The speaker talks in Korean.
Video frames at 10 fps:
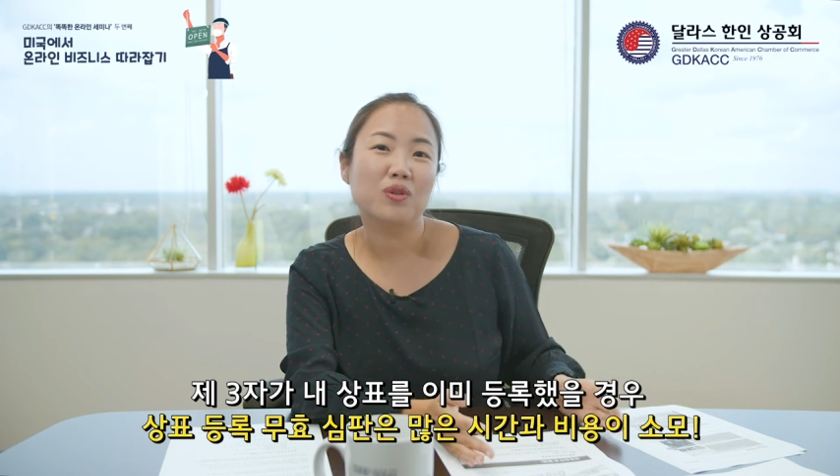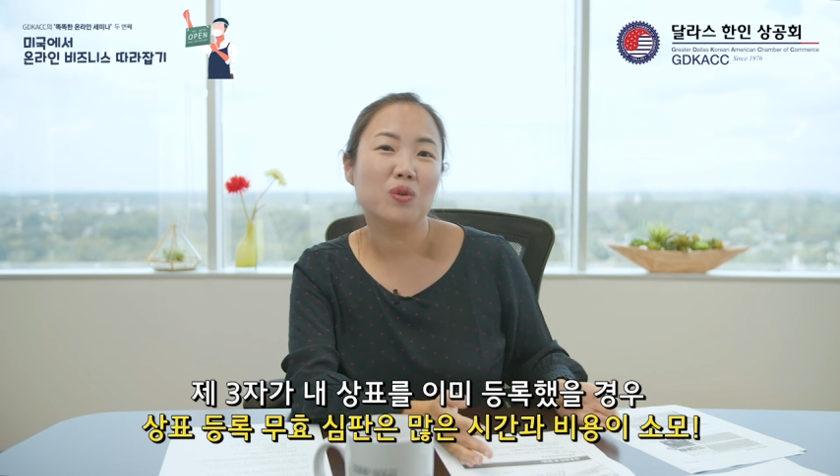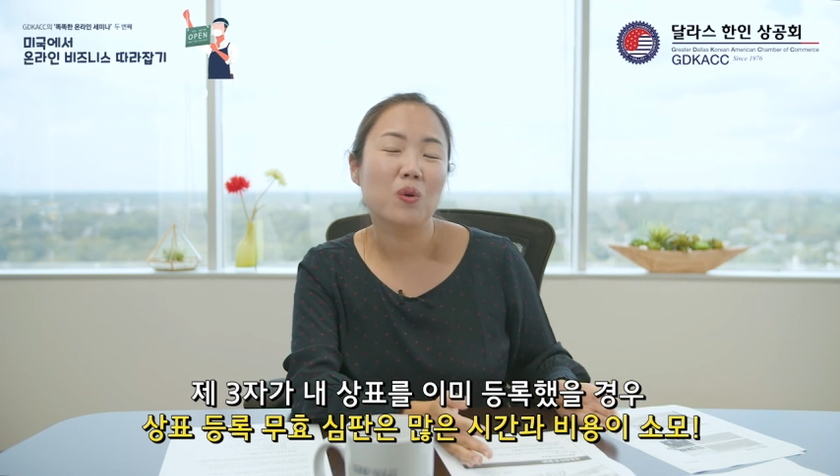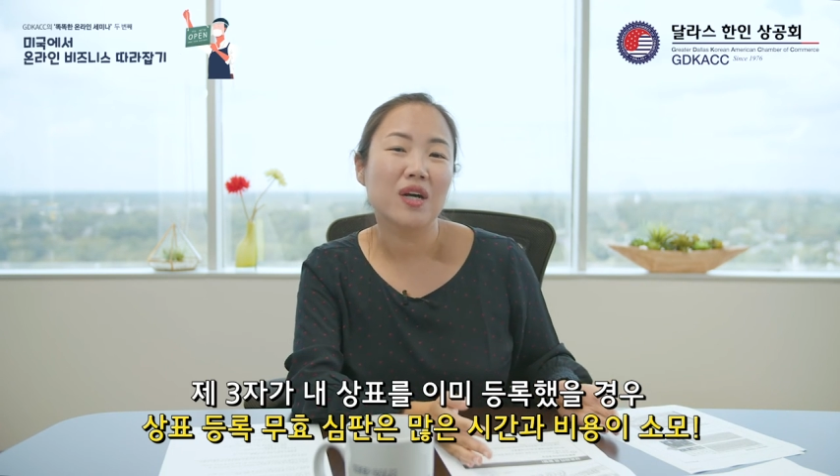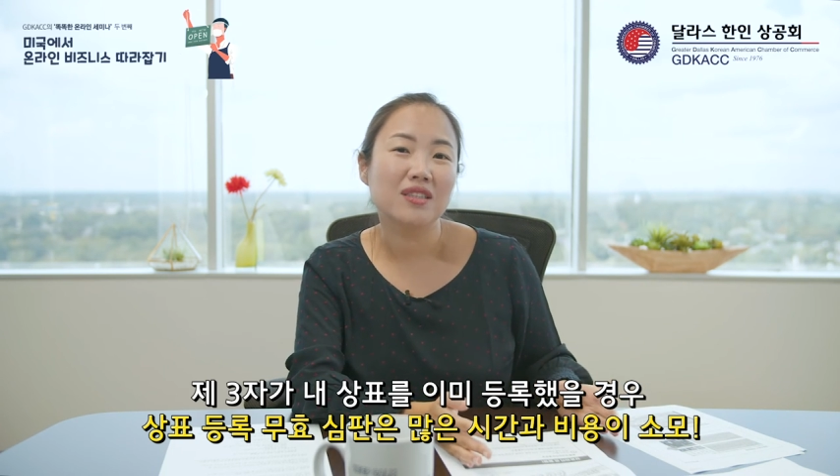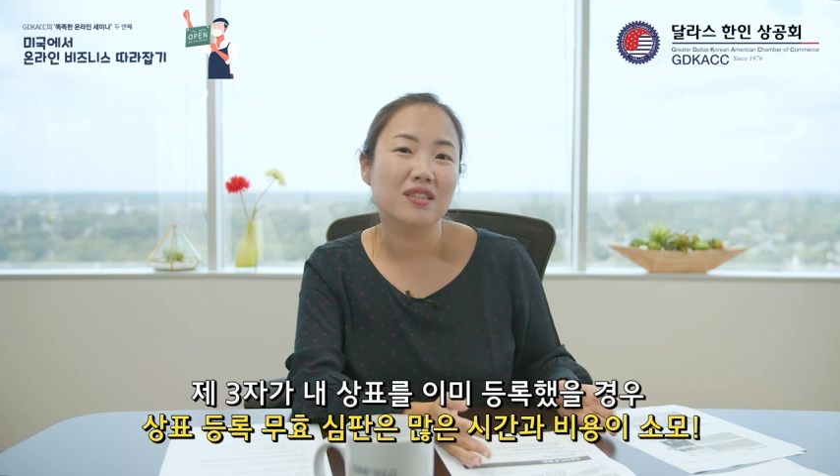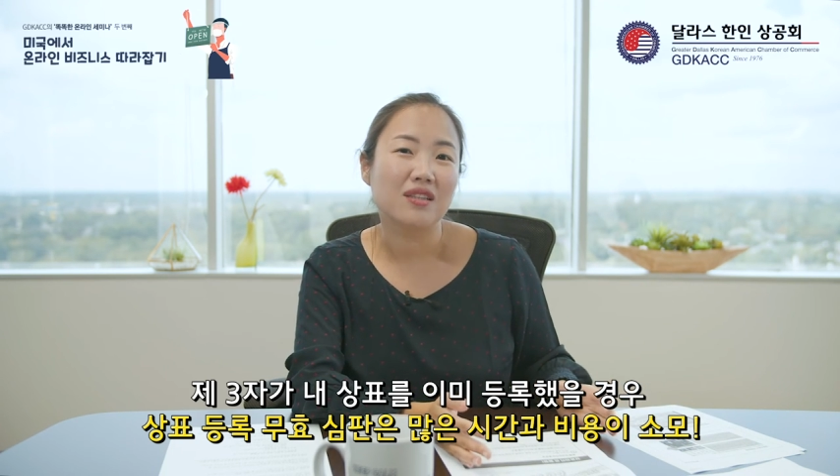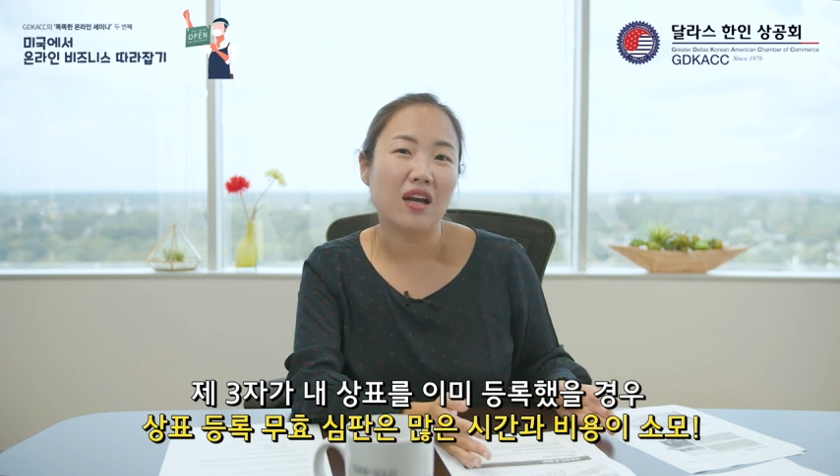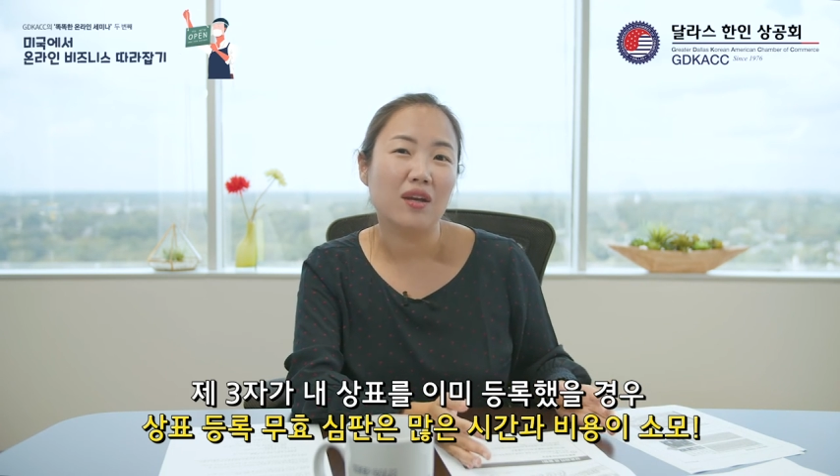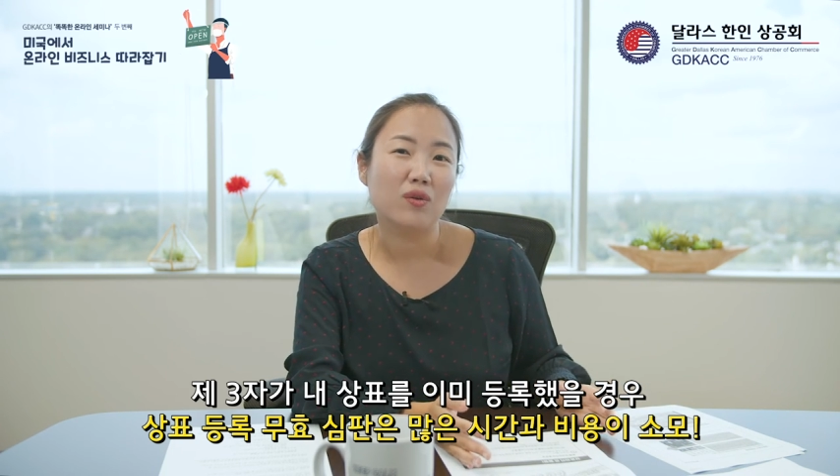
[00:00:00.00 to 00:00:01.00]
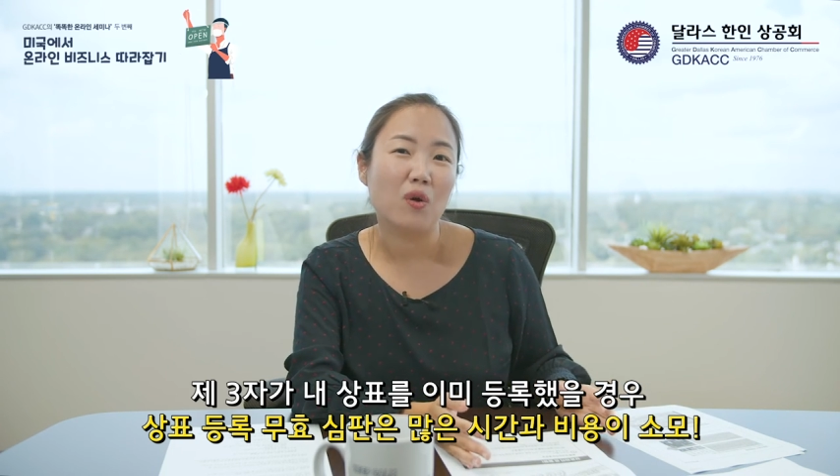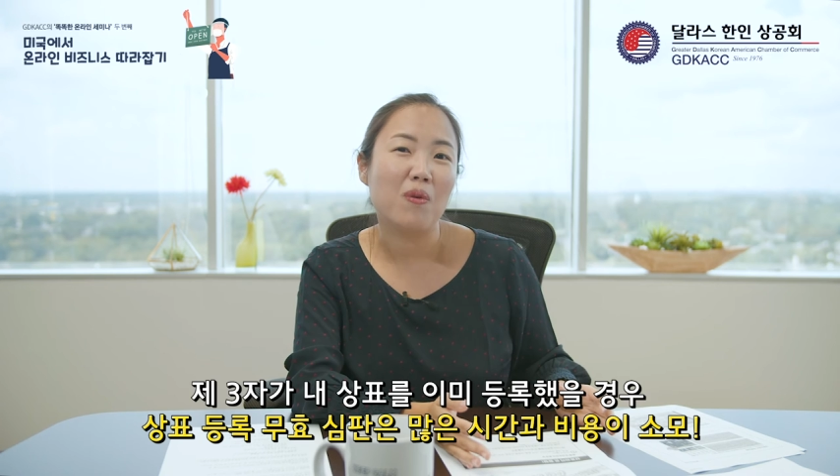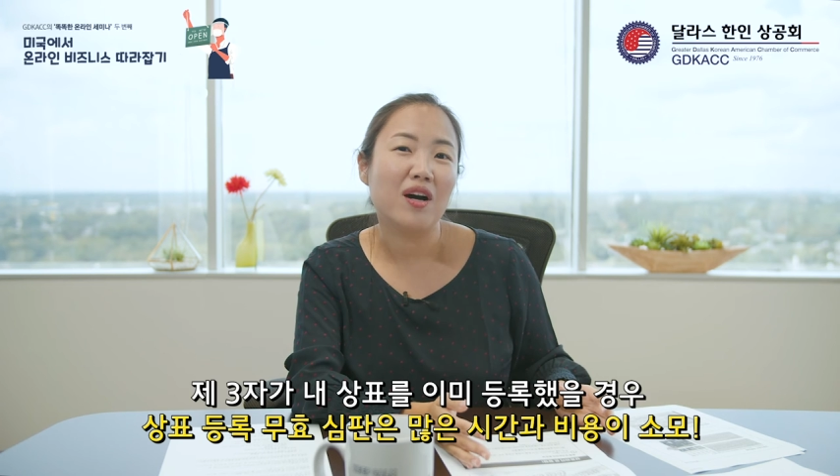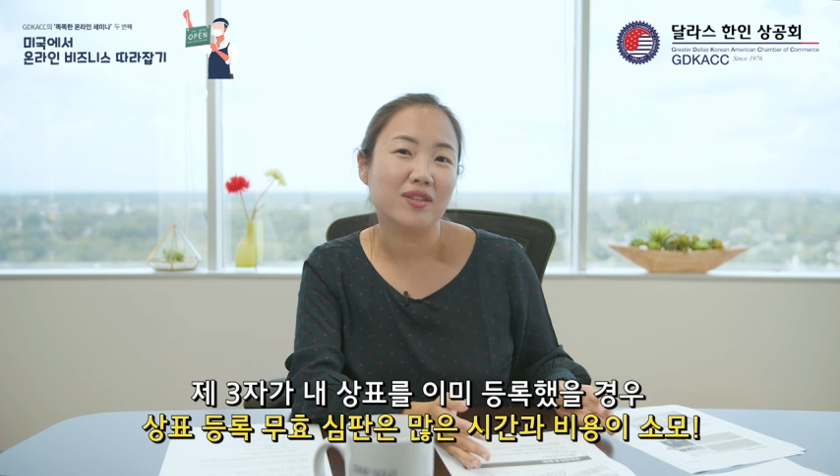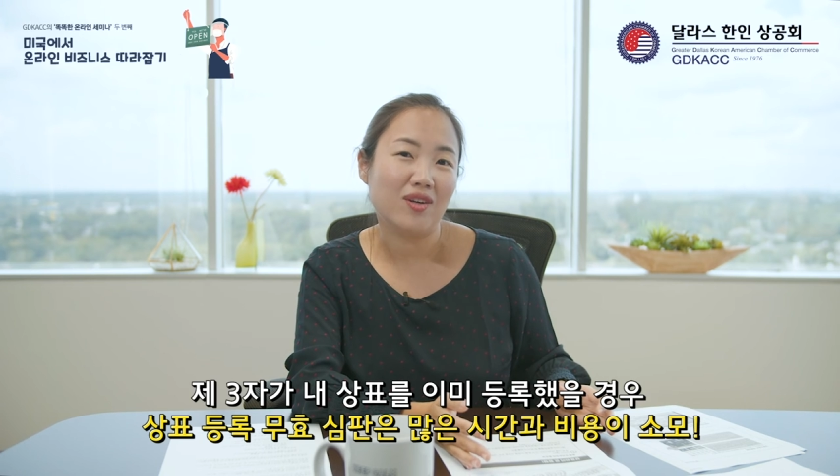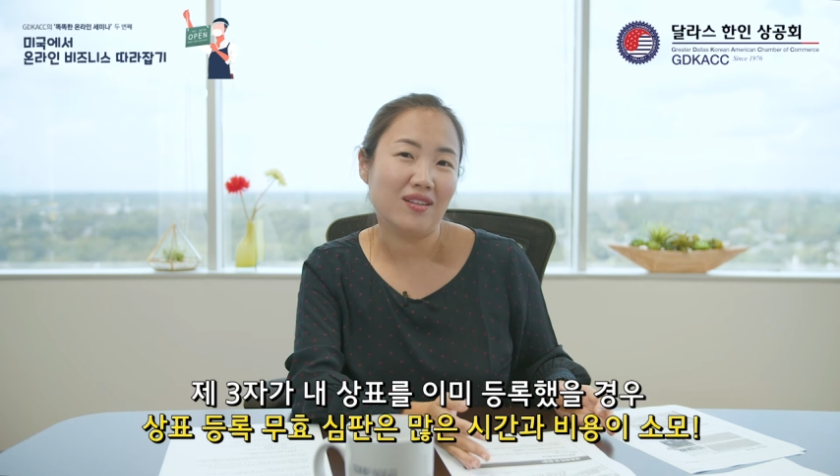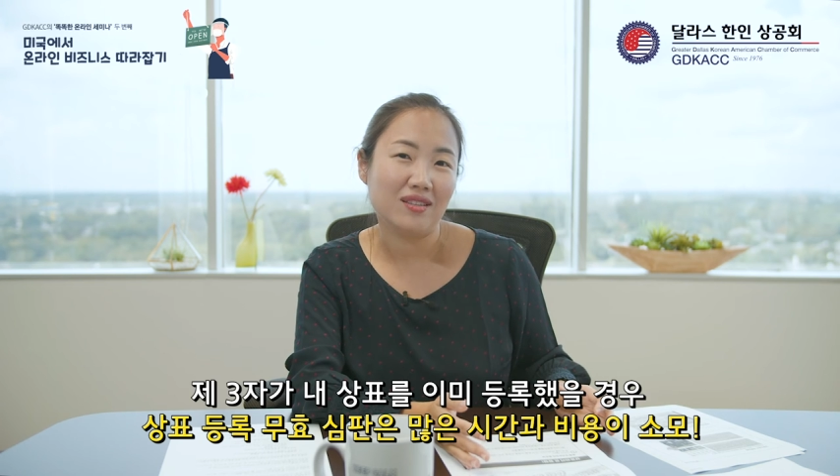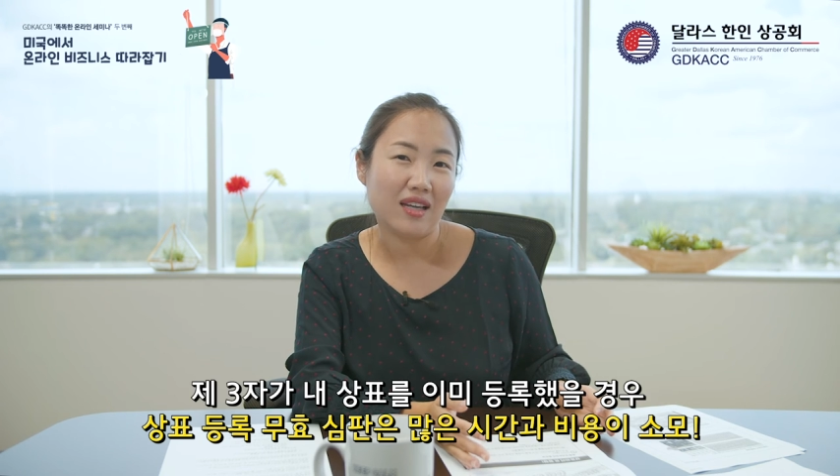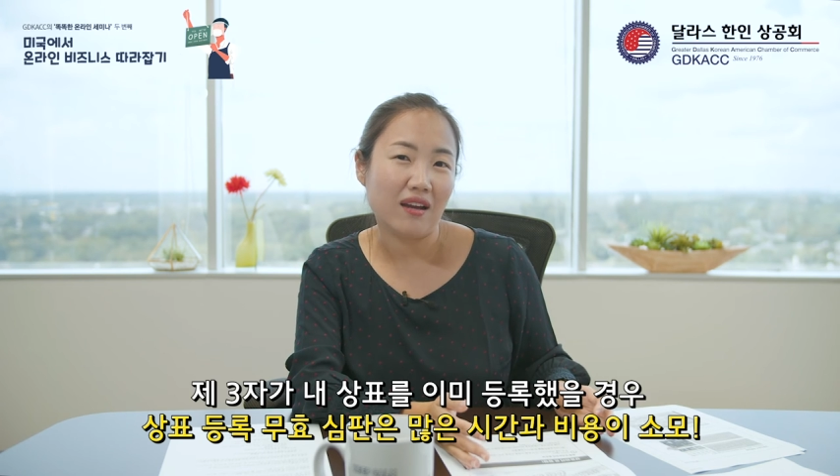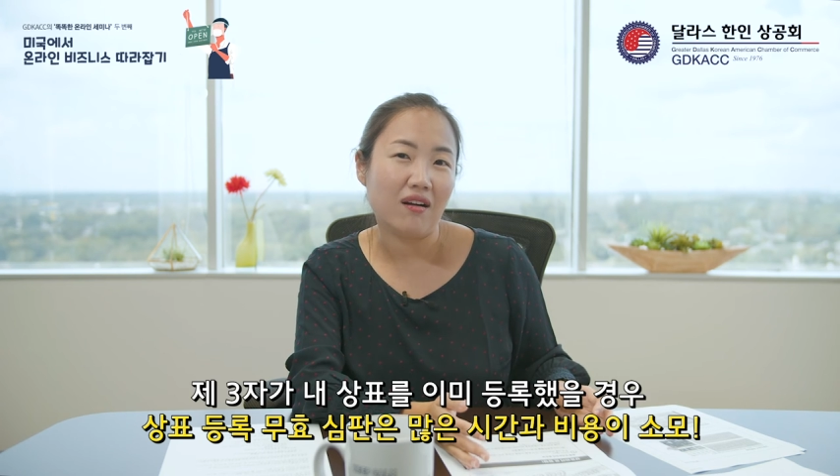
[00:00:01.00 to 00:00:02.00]
등록하시는 단계로 넘어가셔야
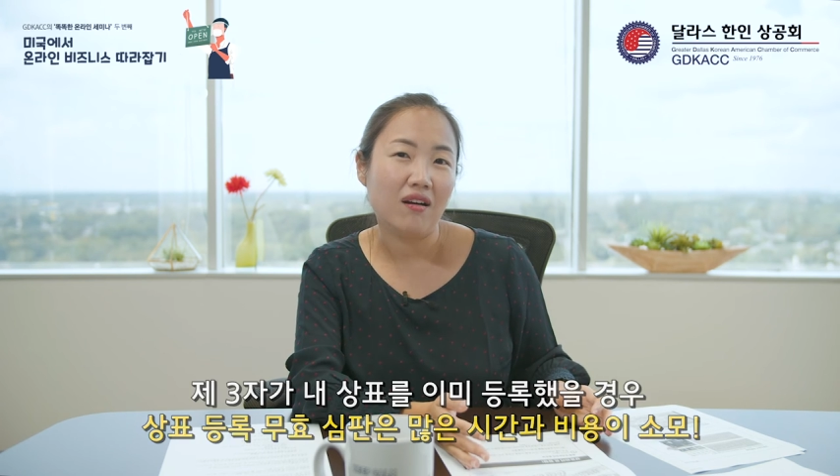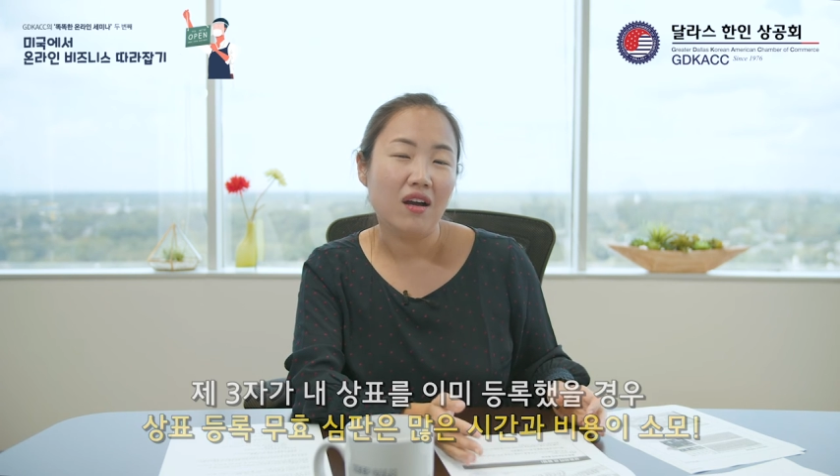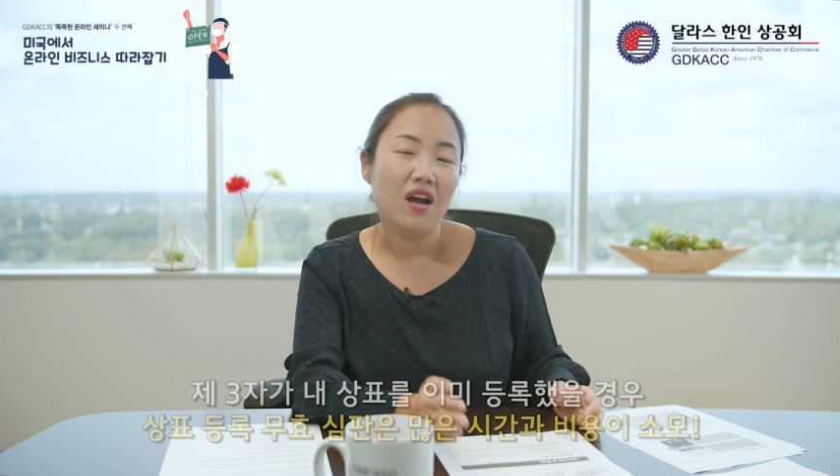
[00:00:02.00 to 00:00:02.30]
되세요.